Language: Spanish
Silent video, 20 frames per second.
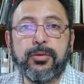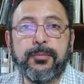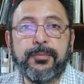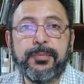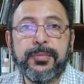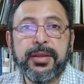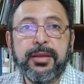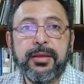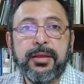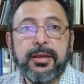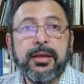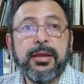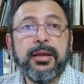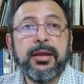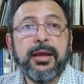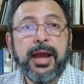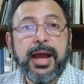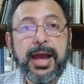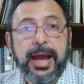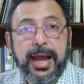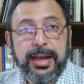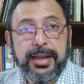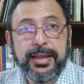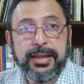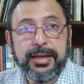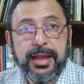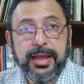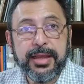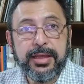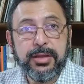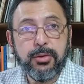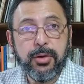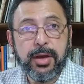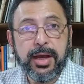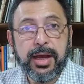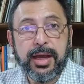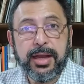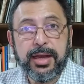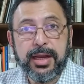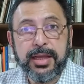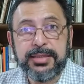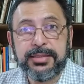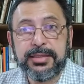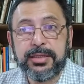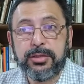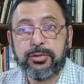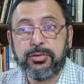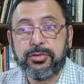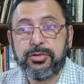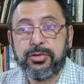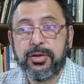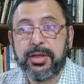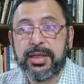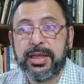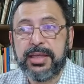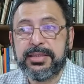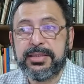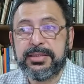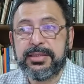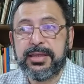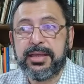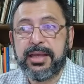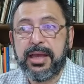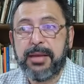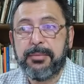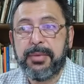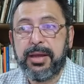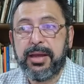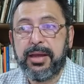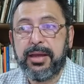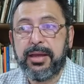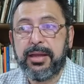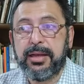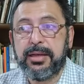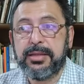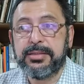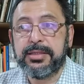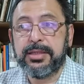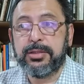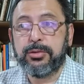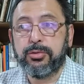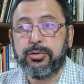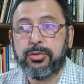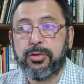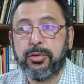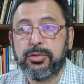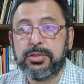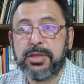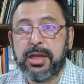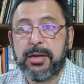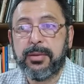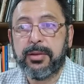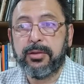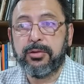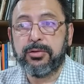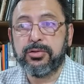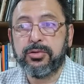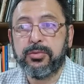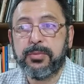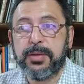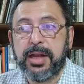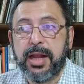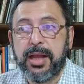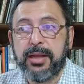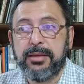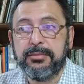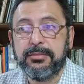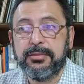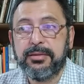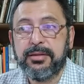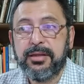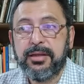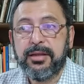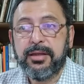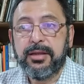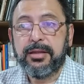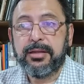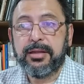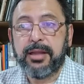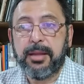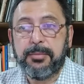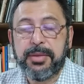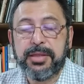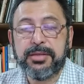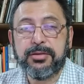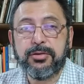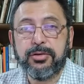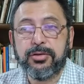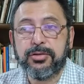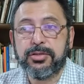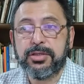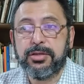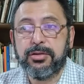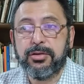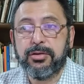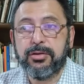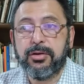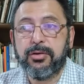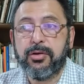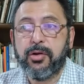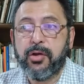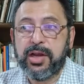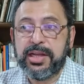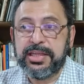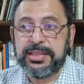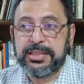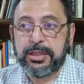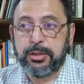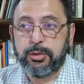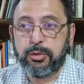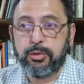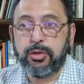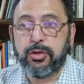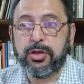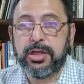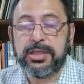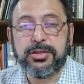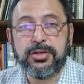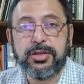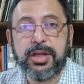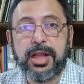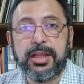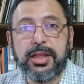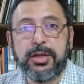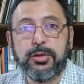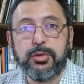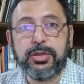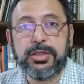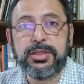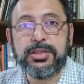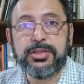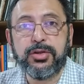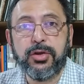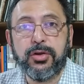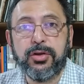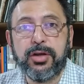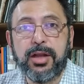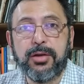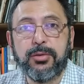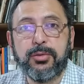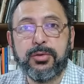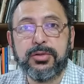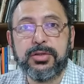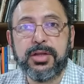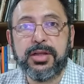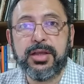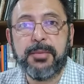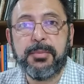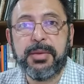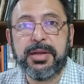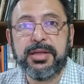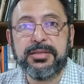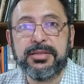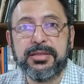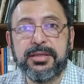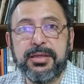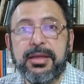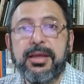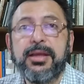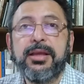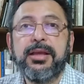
Eh, Alguien ha ido a la institución que así se llama, el Instituto Salvador Subirán, también conocido, o el Instituto Nacional de Nutrición, algunos lo llaman así,